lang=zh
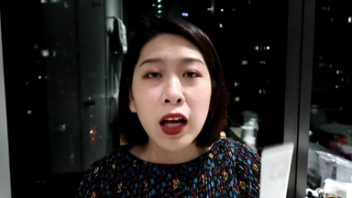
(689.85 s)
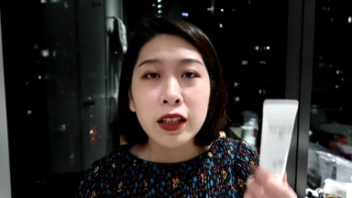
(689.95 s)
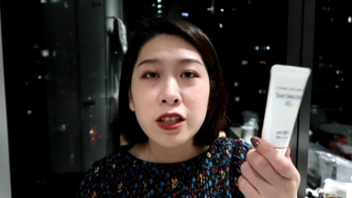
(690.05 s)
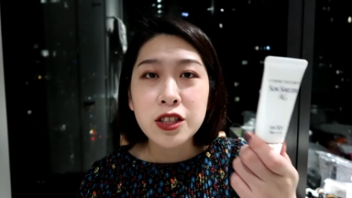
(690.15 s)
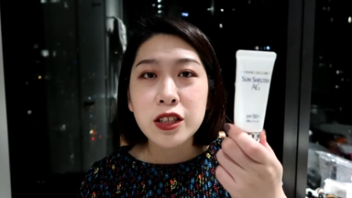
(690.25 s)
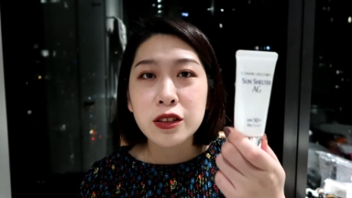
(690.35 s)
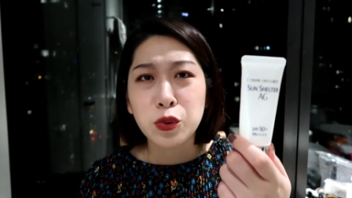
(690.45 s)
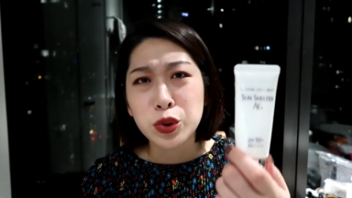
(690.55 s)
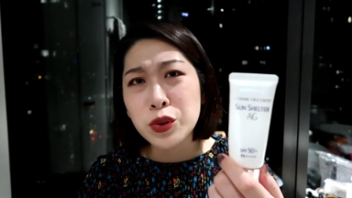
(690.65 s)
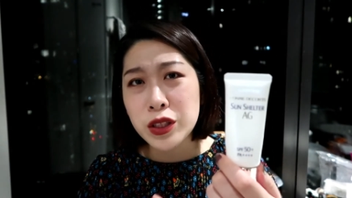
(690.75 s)
但是这个
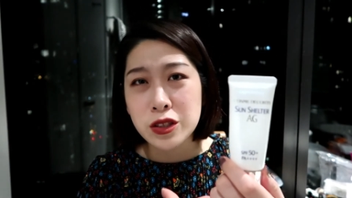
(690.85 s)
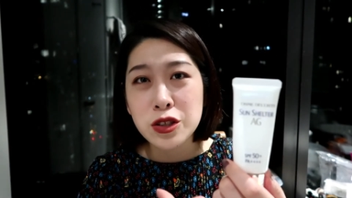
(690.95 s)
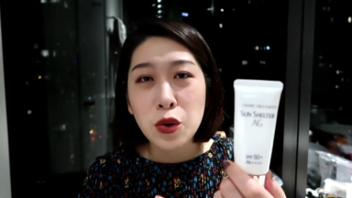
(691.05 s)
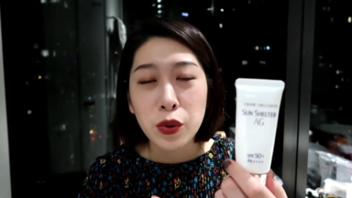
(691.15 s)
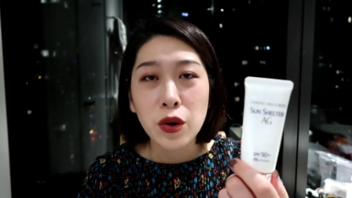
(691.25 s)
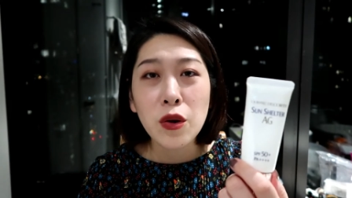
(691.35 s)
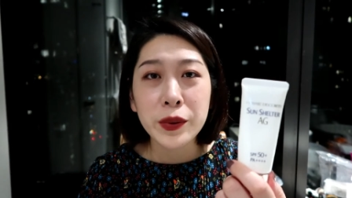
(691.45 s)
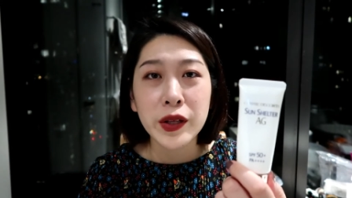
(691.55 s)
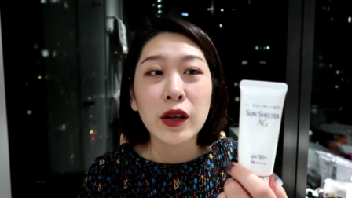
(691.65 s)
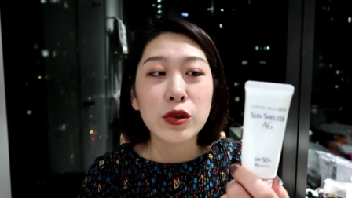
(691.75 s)
我都已经是回购
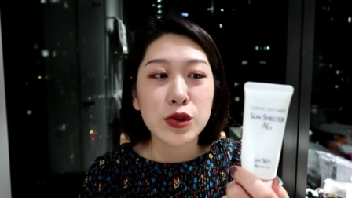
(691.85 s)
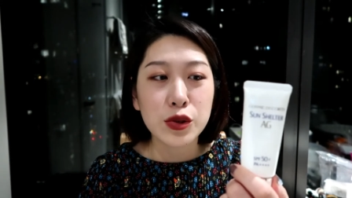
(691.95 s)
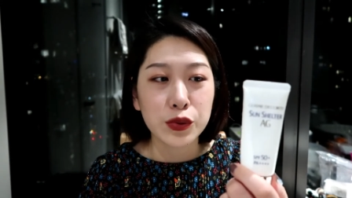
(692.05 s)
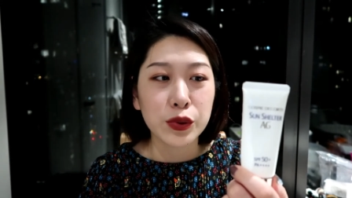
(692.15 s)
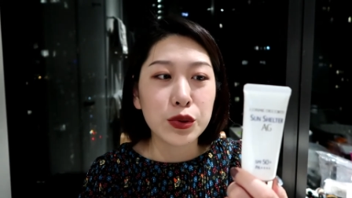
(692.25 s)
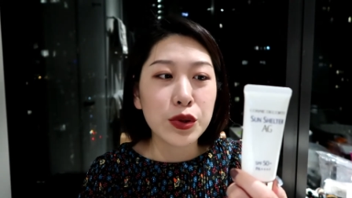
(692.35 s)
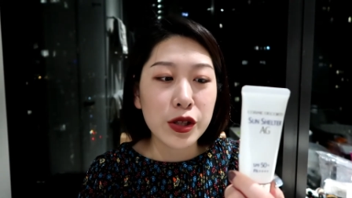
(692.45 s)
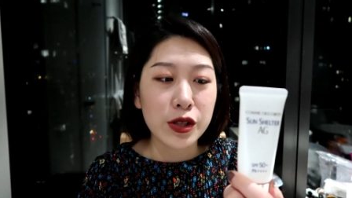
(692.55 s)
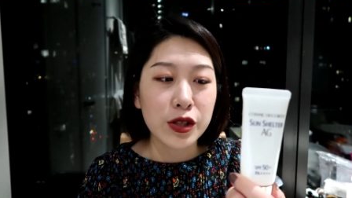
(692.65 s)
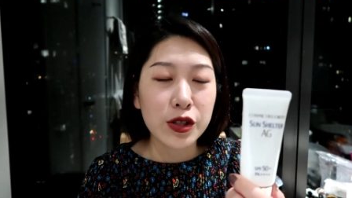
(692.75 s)
品了，就是属于确
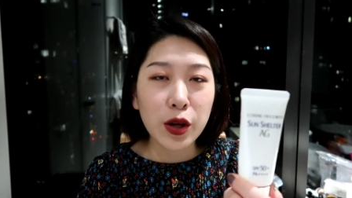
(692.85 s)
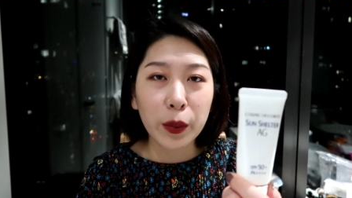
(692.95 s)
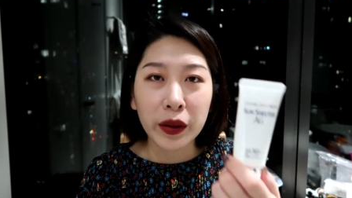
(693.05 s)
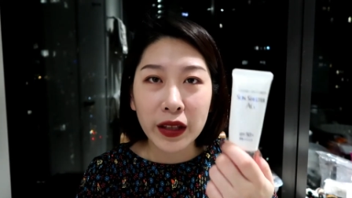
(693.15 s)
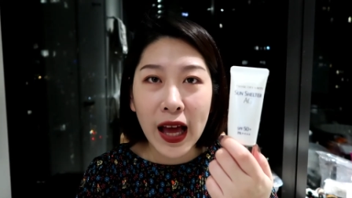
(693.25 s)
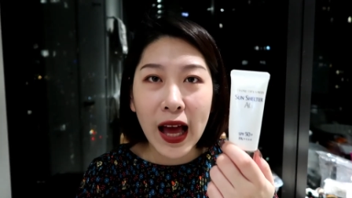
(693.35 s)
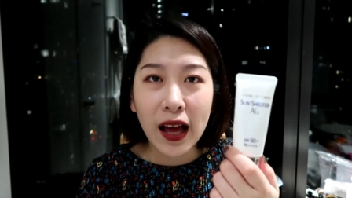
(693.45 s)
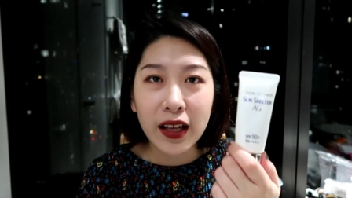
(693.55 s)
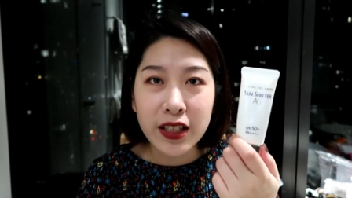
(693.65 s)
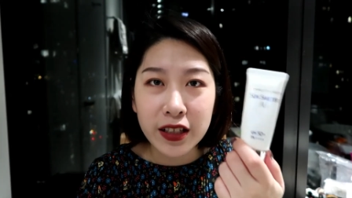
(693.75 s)
实是证明
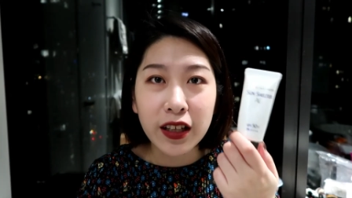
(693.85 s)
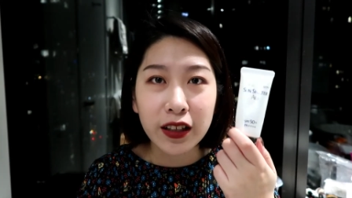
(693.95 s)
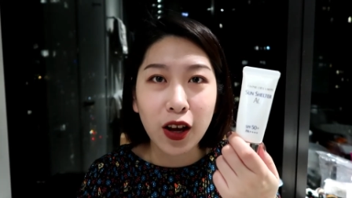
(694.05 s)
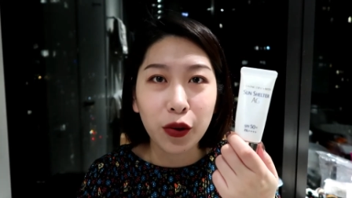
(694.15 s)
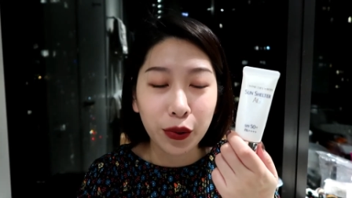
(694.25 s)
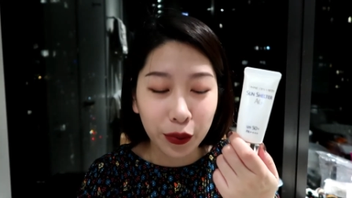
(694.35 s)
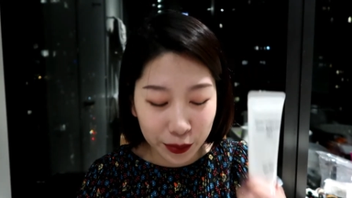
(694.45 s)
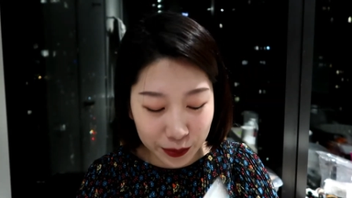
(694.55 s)
它真的很好用。